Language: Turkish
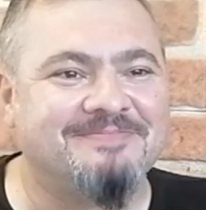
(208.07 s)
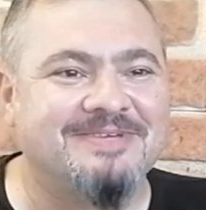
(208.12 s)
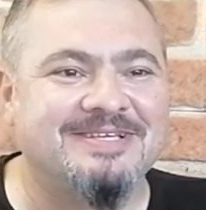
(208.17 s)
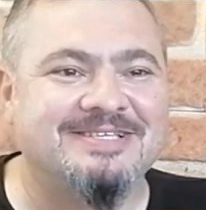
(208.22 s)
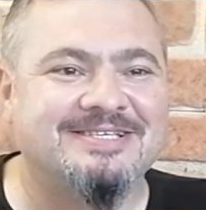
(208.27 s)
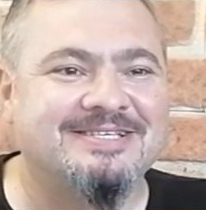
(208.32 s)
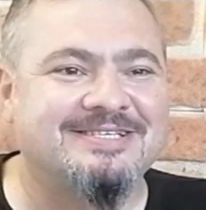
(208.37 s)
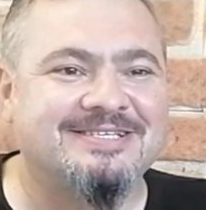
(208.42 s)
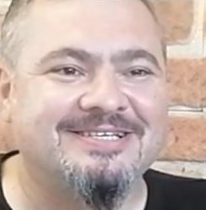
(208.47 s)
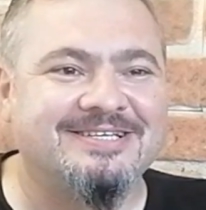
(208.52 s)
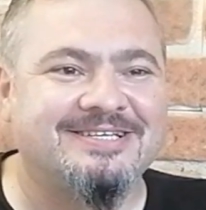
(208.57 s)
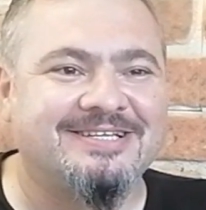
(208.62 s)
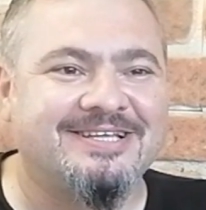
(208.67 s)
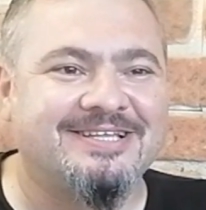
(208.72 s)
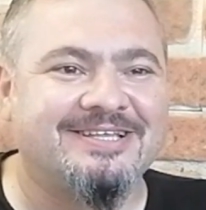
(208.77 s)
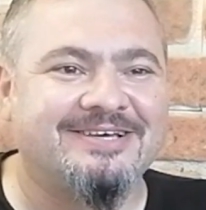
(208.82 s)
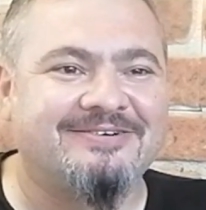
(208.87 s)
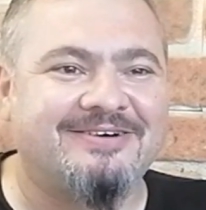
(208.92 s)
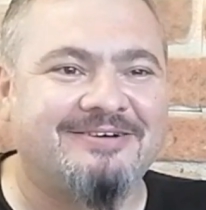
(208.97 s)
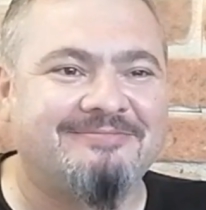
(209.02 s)

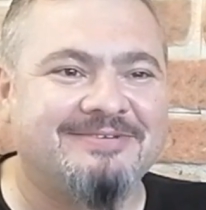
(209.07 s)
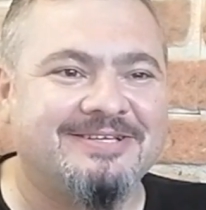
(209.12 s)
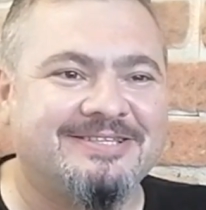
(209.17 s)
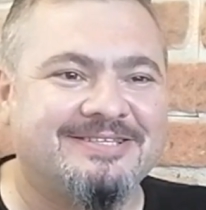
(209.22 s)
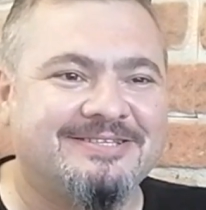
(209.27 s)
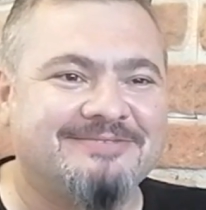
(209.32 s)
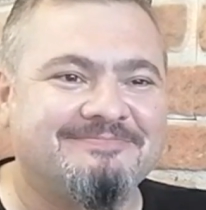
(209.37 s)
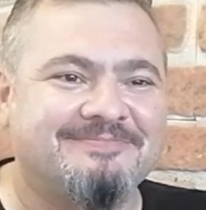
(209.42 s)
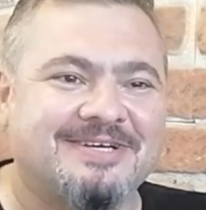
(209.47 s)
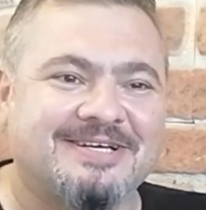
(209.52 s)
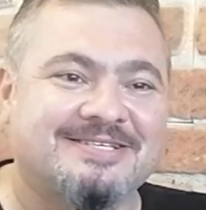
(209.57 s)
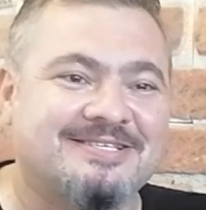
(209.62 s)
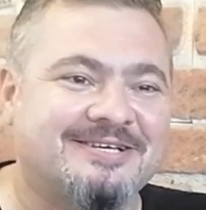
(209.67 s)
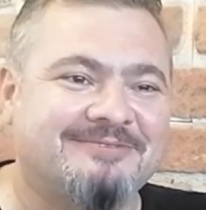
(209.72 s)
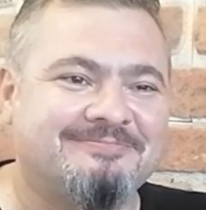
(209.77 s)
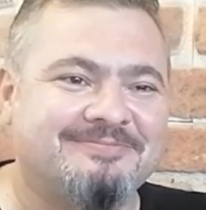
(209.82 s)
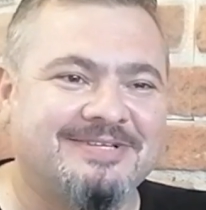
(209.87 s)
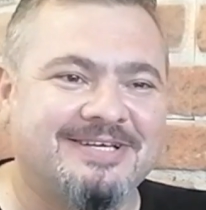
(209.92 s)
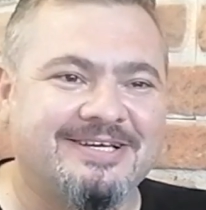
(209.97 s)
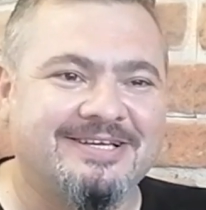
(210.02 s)
Mezecilikle devam ettim.
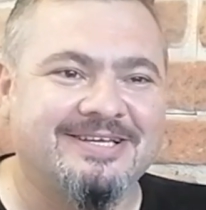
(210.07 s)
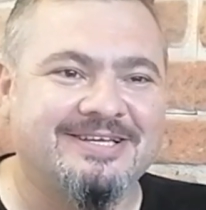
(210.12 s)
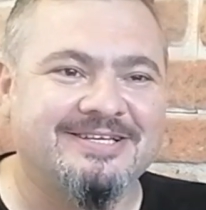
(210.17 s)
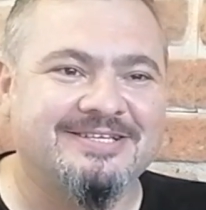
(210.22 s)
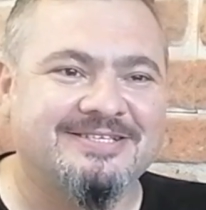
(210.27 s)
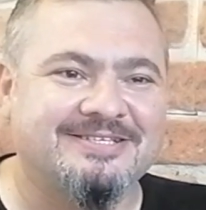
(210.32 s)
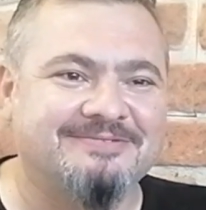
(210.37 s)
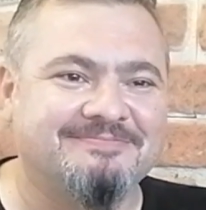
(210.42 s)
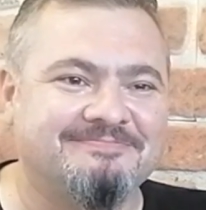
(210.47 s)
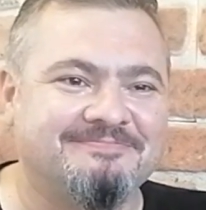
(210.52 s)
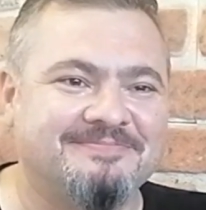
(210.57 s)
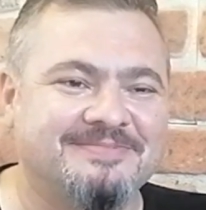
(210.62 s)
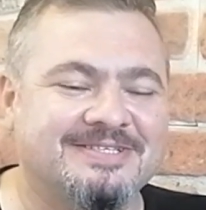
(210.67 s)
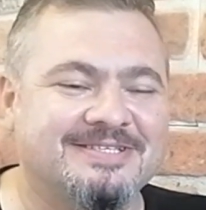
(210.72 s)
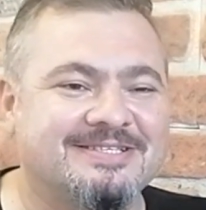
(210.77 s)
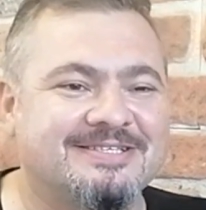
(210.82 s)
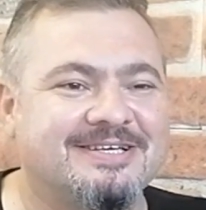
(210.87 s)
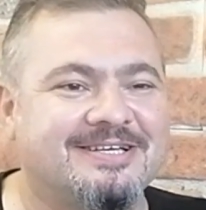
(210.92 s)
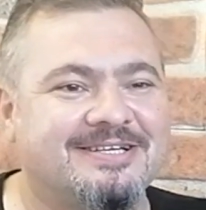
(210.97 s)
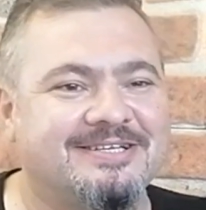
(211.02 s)
Kasaplığa geçtim.
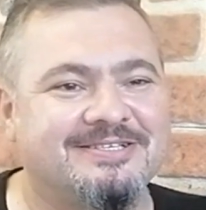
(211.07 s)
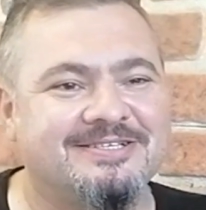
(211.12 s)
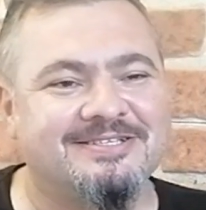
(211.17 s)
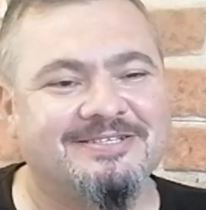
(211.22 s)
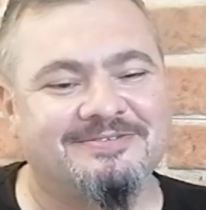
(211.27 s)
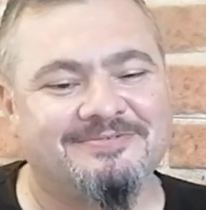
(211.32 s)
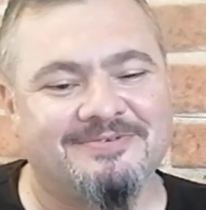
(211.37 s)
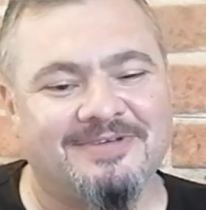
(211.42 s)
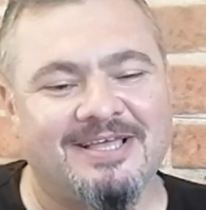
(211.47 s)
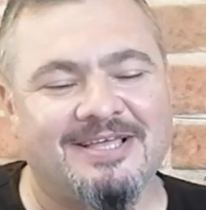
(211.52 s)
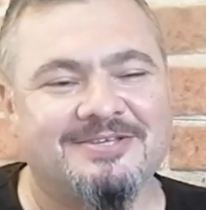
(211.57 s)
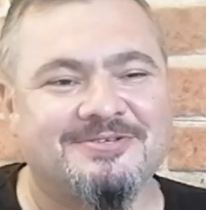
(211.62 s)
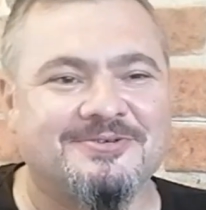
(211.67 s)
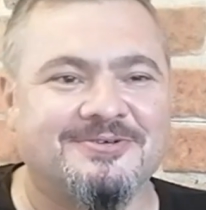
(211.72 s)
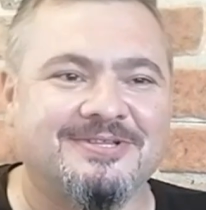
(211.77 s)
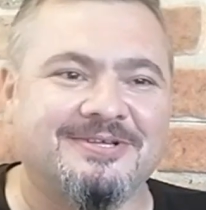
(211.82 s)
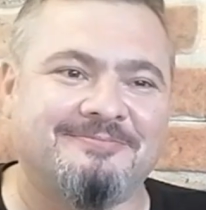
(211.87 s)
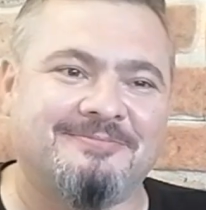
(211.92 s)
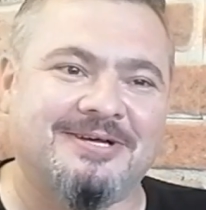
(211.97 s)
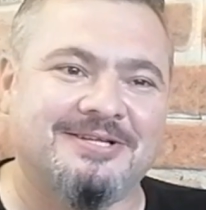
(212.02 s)
ızgaracılık, en
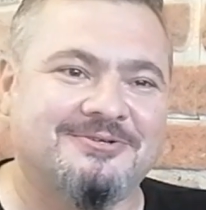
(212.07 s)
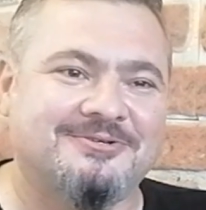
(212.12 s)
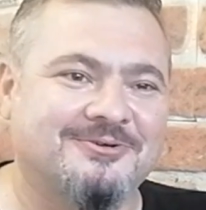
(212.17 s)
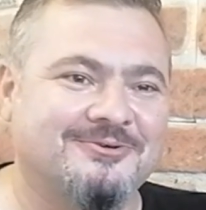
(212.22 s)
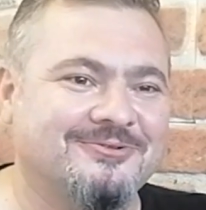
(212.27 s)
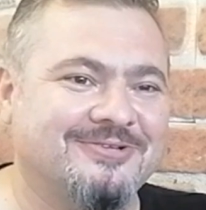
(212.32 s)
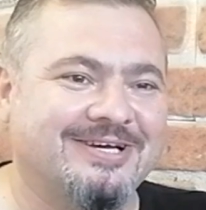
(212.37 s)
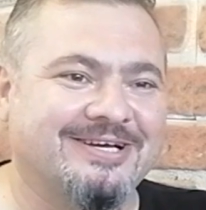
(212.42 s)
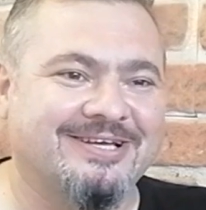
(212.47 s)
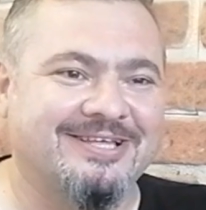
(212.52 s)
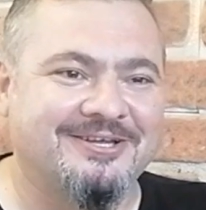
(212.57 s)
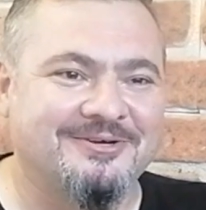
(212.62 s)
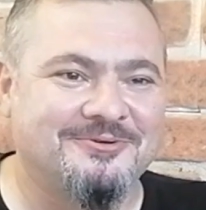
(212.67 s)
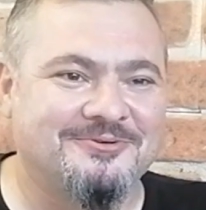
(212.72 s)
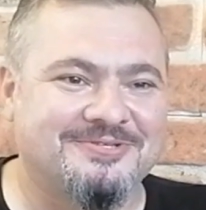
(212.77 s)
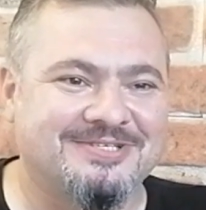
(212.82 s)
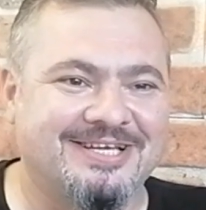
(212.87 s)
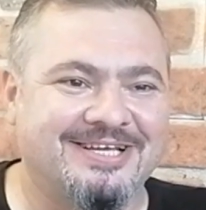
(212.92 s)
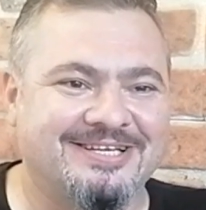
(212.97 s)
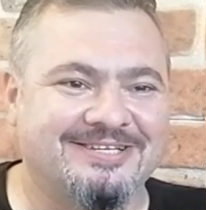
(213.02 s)
sonunda patronluğa kadar
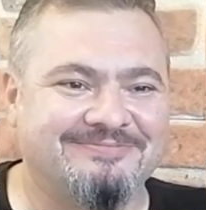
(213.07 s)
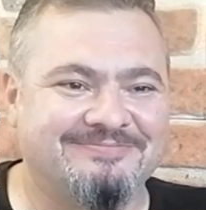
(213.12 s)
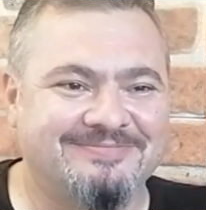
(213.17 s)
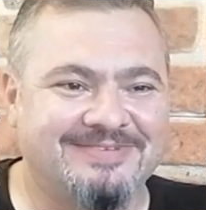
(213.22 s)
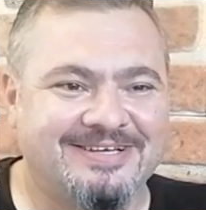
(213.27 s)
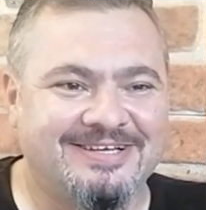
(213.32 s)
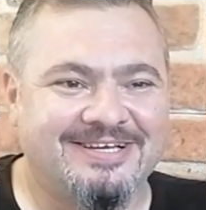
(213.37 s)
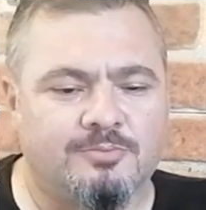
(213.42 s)
yükseldim.